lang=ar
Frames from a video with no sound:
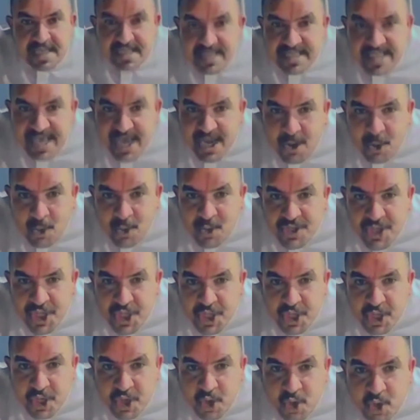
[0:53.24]
ترحون
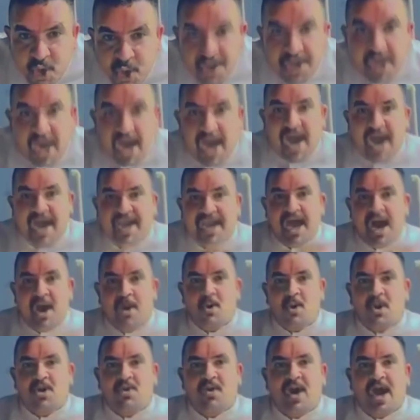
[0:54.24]
تشتكون انا
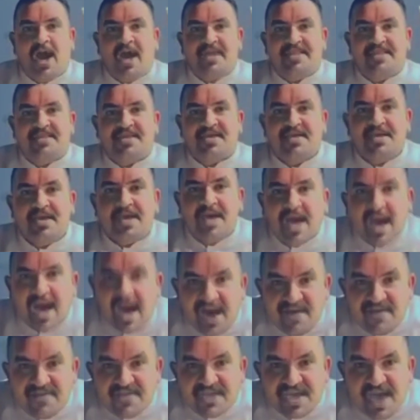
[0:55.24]
اول واحد
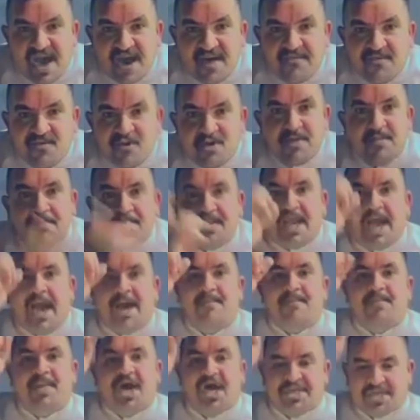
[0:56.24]
خاف تخافون
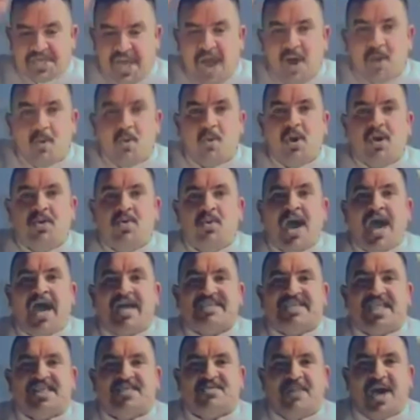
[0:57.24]
بالعباس اول
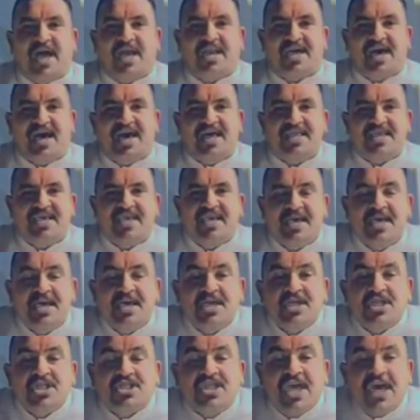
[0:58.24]
واحد اطبع القاضي
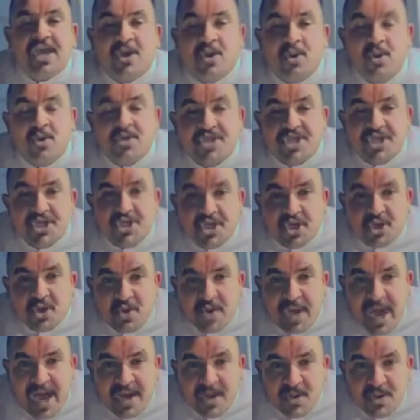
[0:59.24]
جرحون
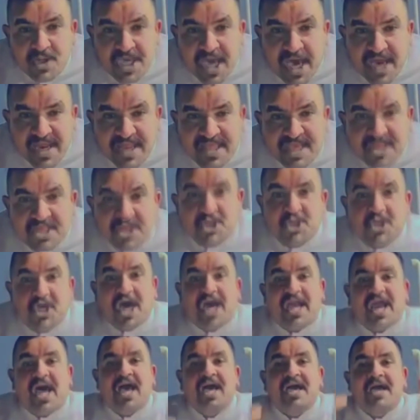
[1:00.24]
تشتكون على وزاره
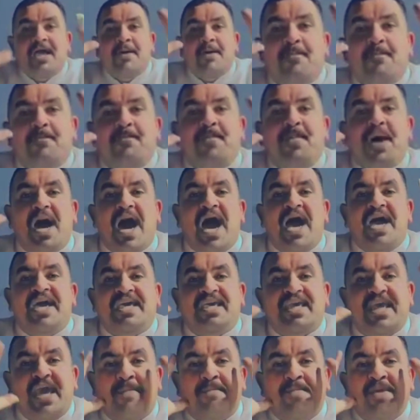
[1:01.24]
التجاره
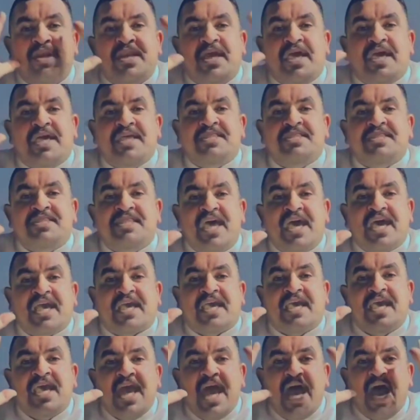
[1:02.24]
بايقه من عندك
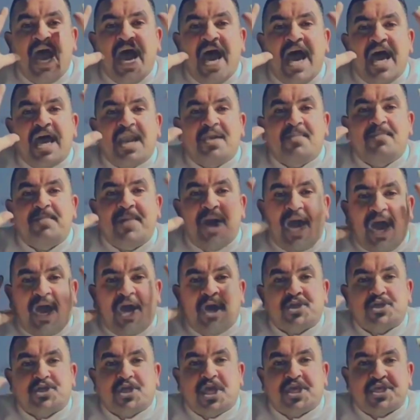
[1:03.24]
اربع
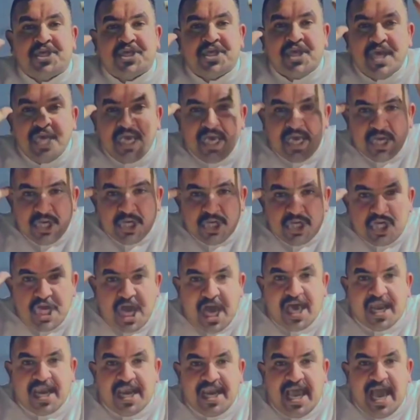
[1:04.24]
حصص
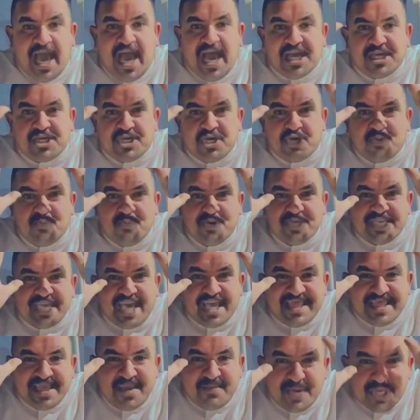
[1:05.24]
شهر العاشر
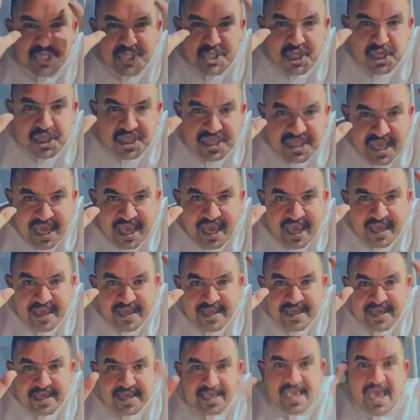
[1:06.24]
ومضيتنا بس سته
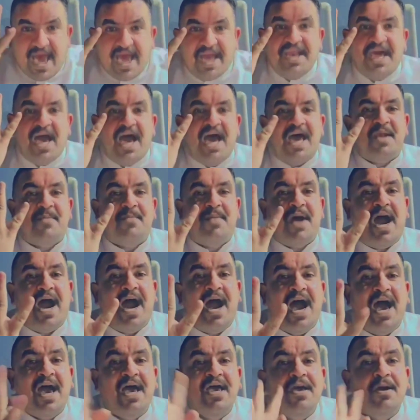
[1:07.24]
يعني
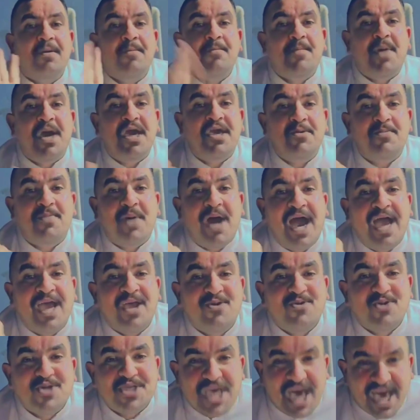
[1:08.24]
اربعه باي باي
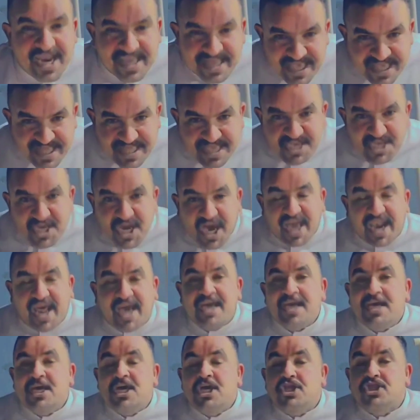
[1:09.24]
لوزاره التجاره
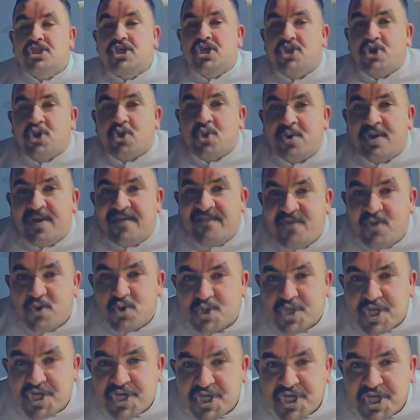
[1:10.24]
تدرون
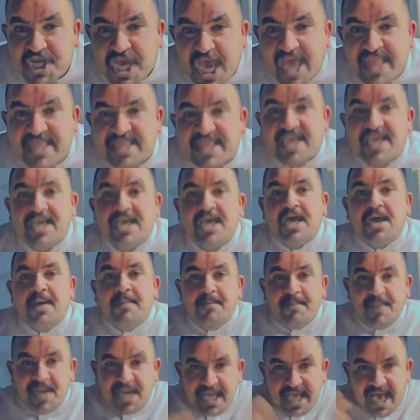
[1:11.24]
فلوس قد
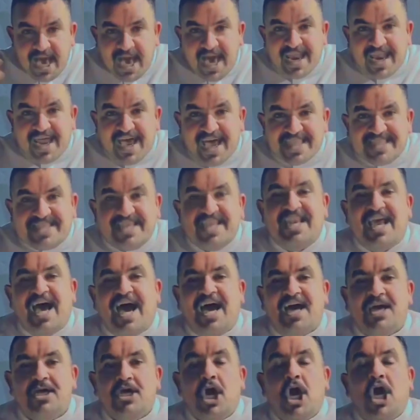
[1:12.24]
مليارات
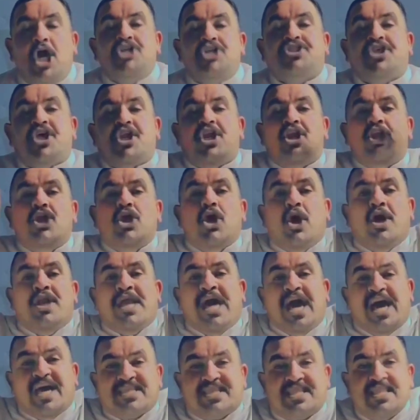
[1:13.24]
لا
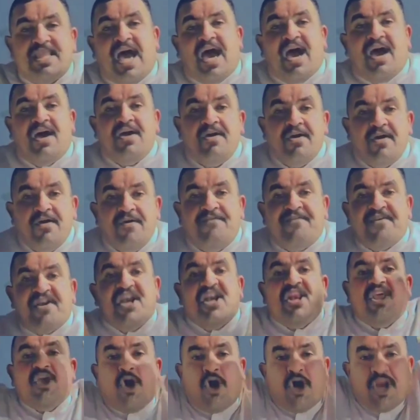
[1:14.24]
تريليونات لا
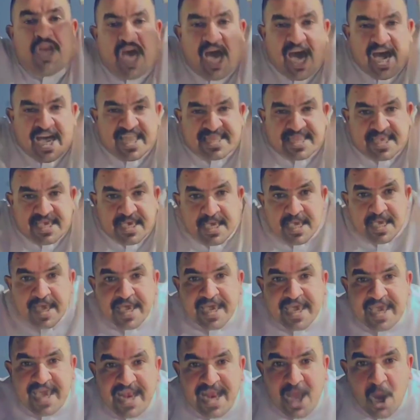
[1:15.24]
فريليونات
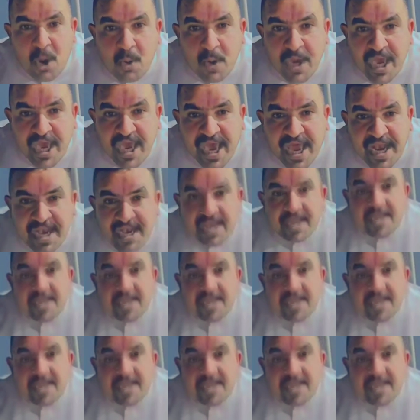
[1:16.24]
كل هويا